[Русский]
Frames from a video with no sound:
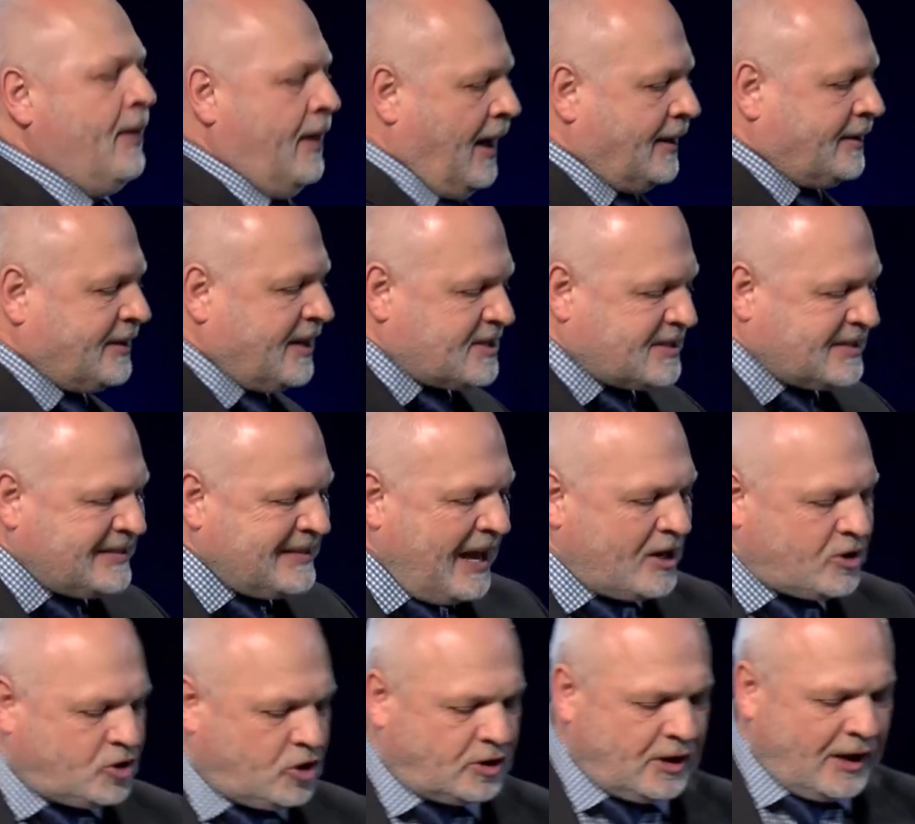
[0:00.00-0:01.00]
Это
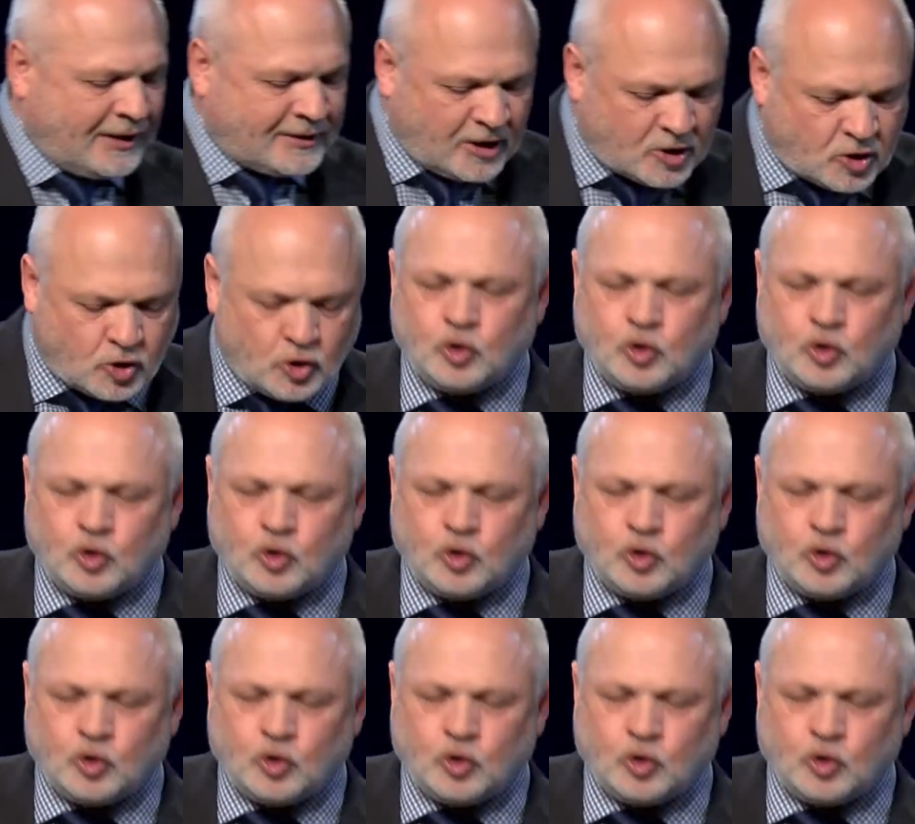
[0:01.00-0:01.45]
значит, этот